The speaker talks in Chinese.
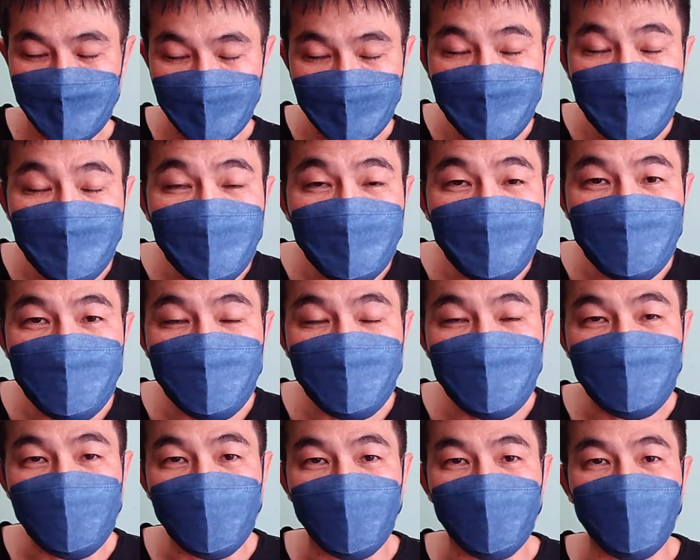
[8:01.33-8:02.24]
警政
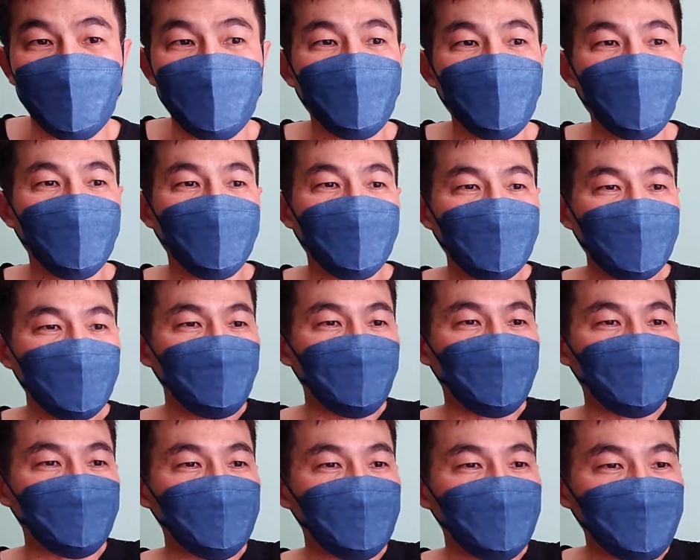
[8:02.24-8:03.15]
系统跟
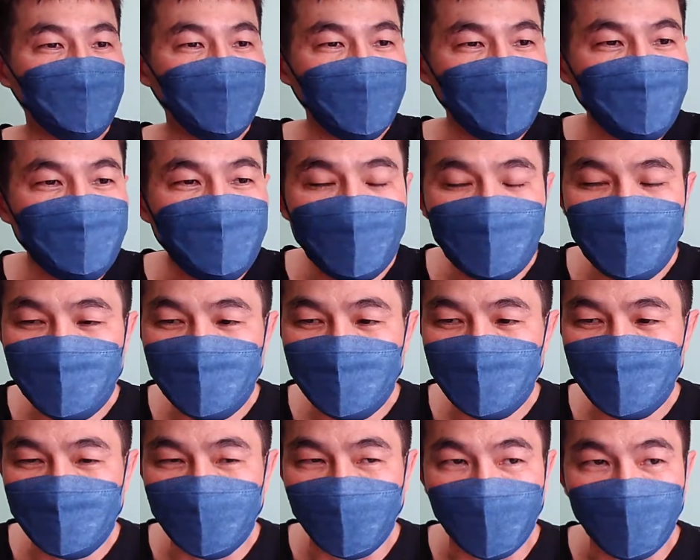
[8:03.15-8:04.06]
我们的民政
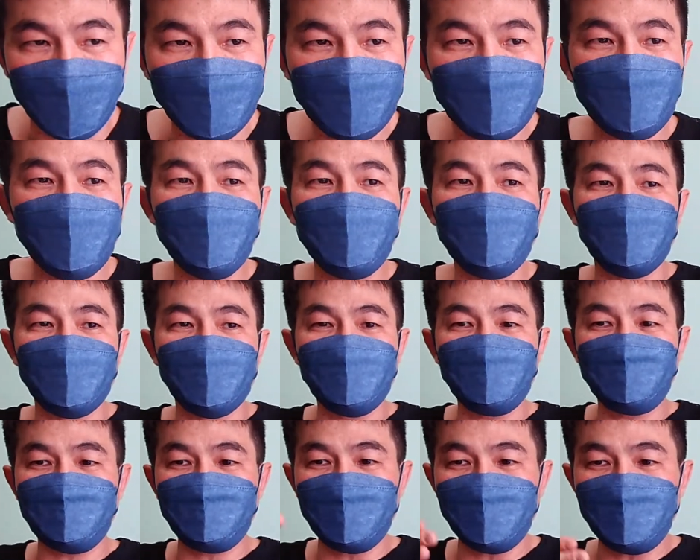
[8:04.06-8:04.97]
系统、跟我们
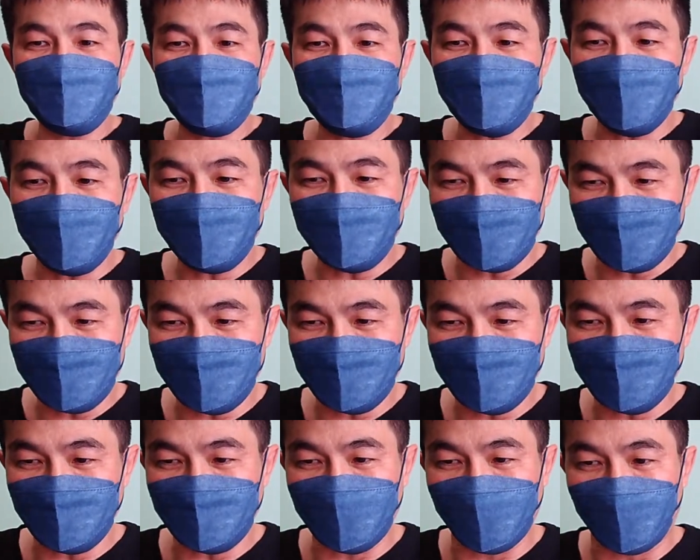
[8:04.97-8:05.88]
的军中的
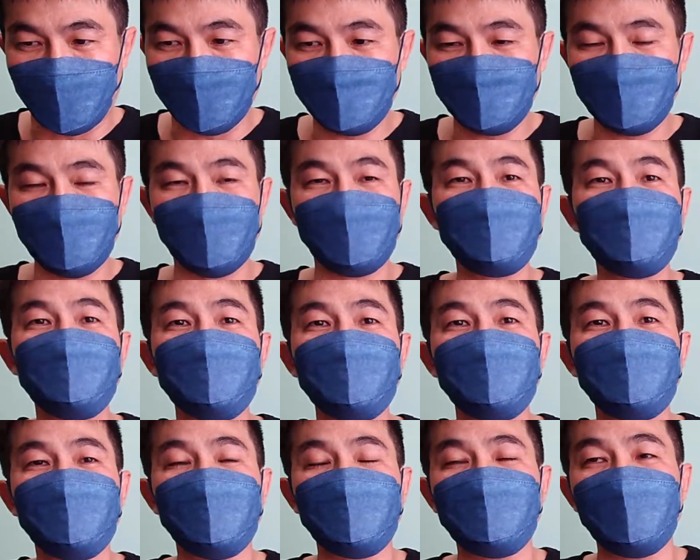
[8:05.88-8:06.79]
系统、人
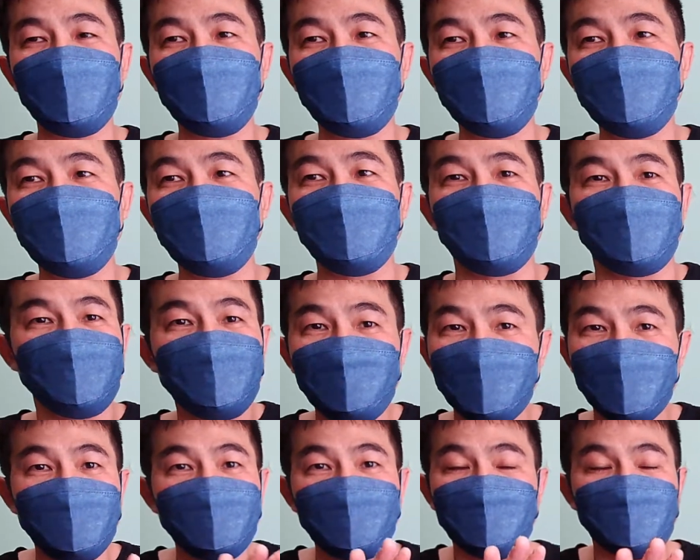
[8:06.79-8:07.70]
事的相关系统是
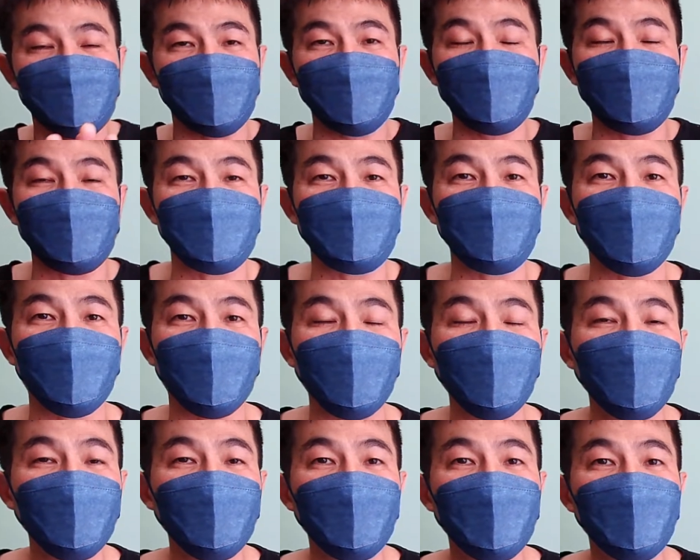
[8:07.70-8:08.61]
没有结合的
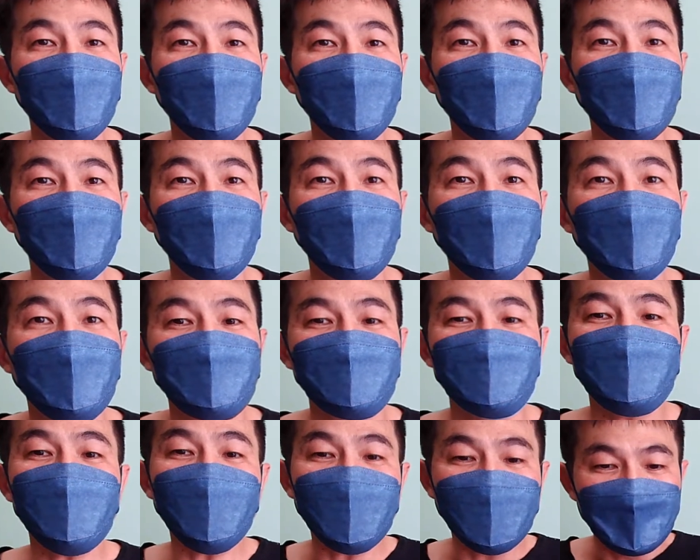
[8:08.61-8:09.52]
哦。
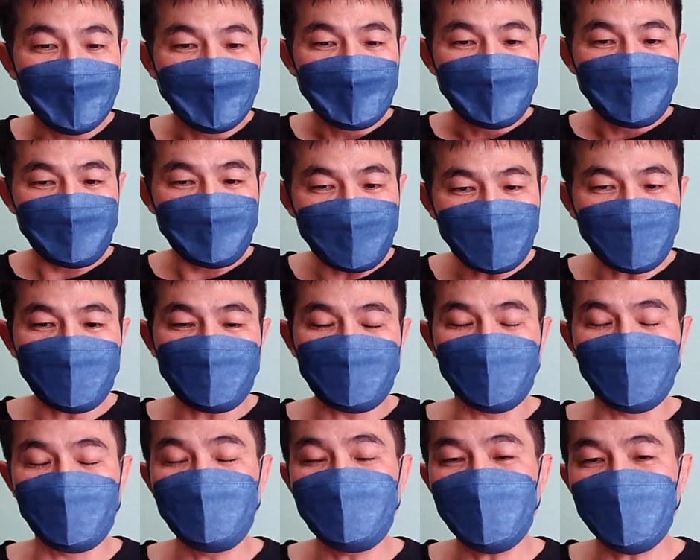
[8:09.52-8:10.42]
那这个
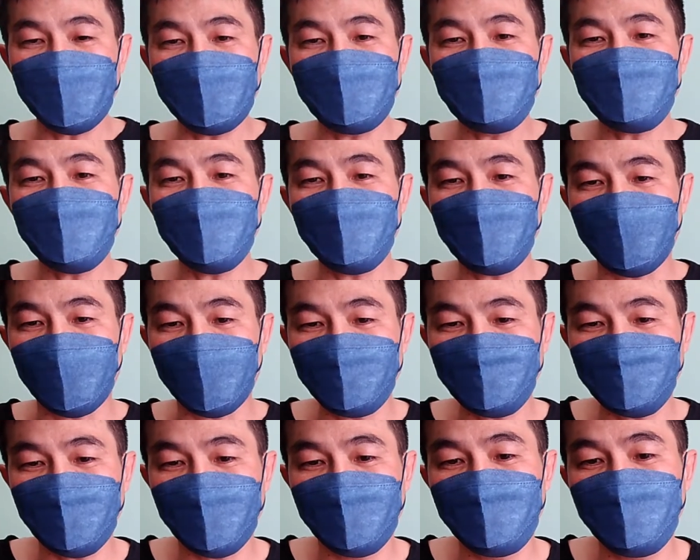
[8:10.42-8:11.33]
人按照
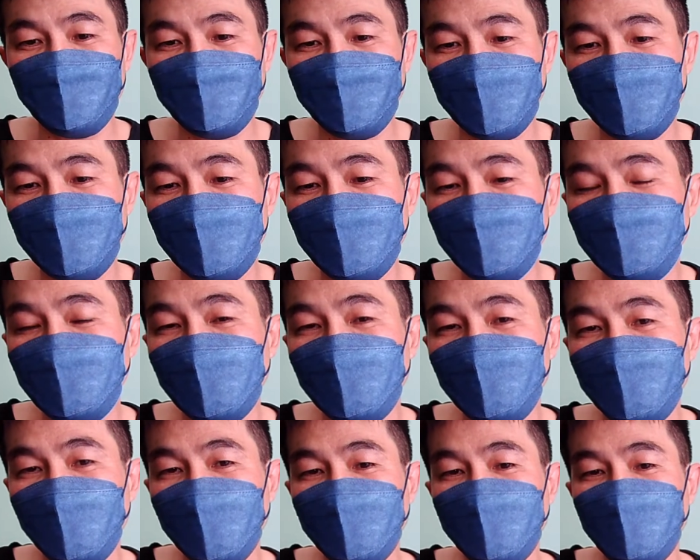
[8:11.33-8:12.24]
考选部的各
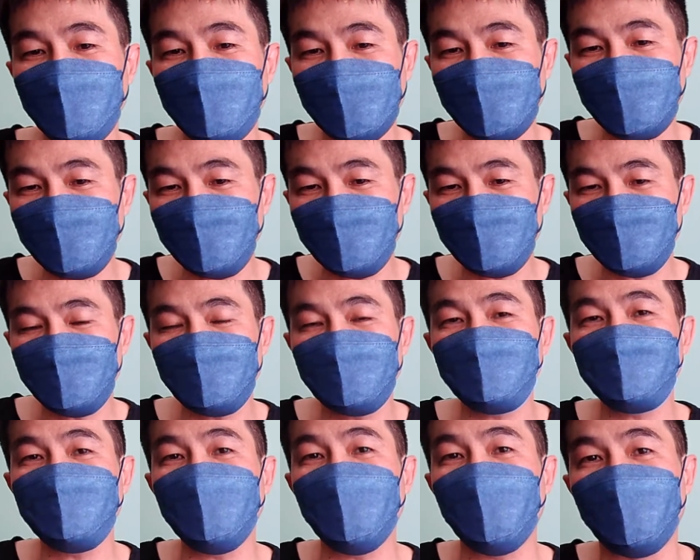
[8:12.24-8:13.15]
项规定来实
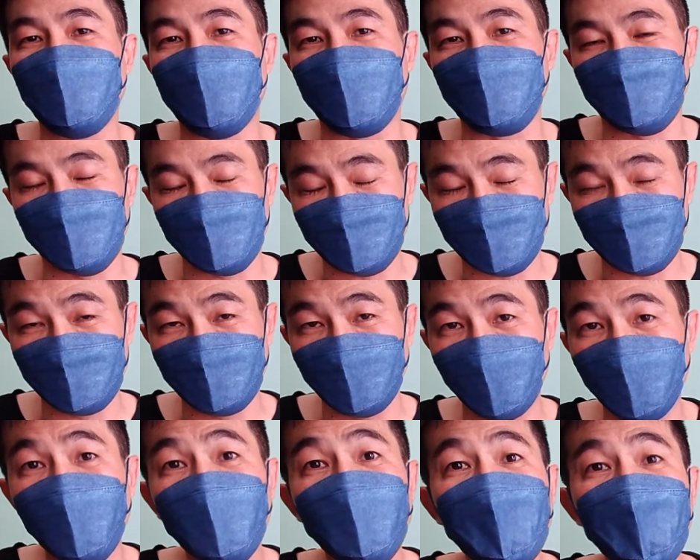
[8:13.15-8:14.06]
施报考的时
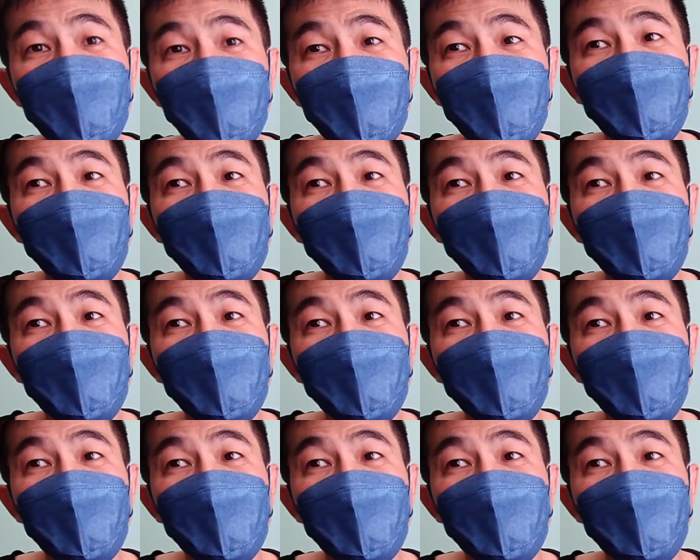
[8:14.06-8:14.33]
候。